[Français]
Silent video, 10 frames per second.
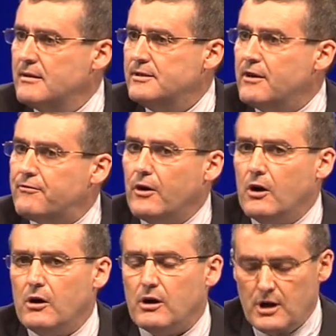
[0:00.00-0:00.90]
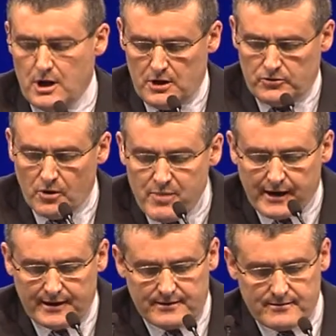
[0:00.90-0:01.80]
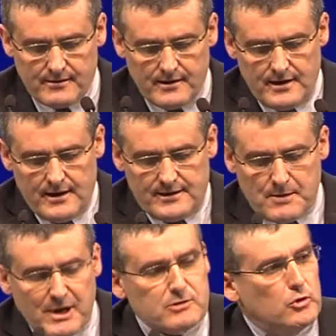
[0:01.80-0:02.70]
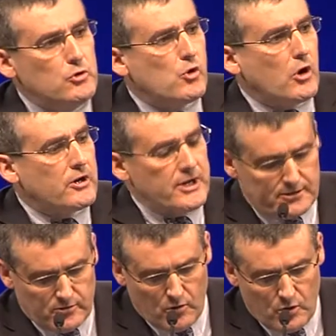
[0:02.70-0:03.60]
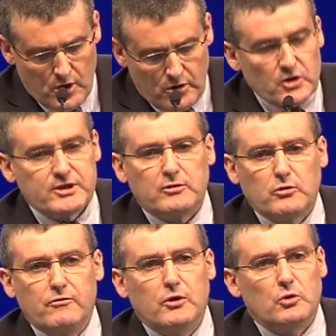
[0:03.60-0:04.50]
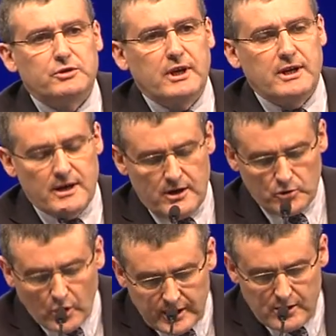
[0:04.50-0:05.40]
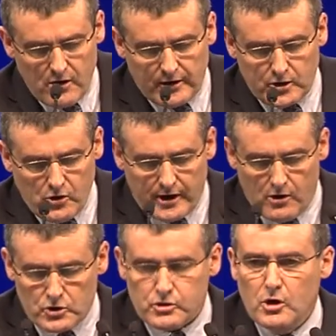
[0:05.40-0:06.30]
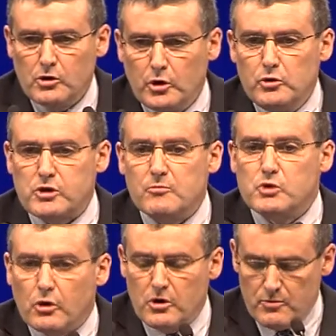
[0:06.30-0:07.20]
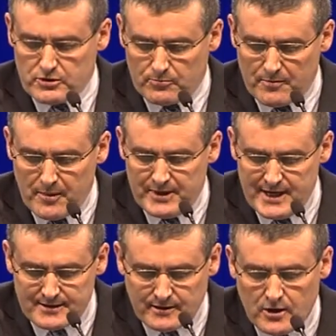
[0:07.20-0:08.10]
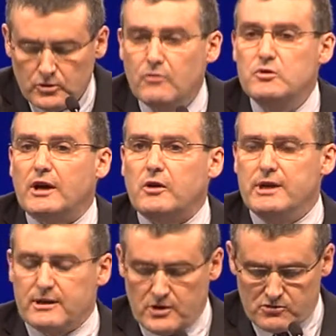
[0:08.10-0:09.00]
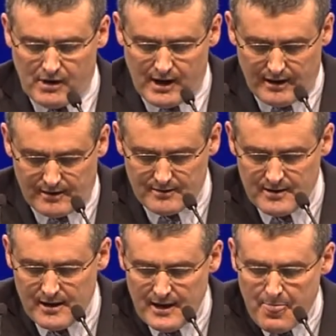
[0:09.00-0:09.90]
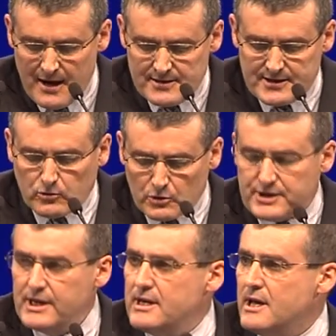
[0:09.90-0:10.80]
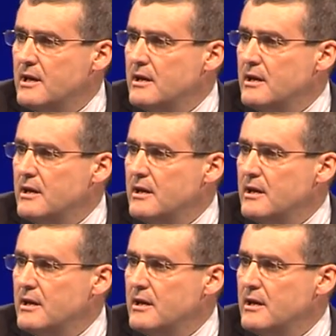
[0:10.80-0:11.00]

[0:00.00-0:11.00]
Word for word: d'effort, de mérite. C'est parce que nous nous reconnaissons dans cette volonté de rigueur et de cohérence que nous sommes heureux, Monsieur le Premier ministre, de vous accueillir ce soir. C'est aussi,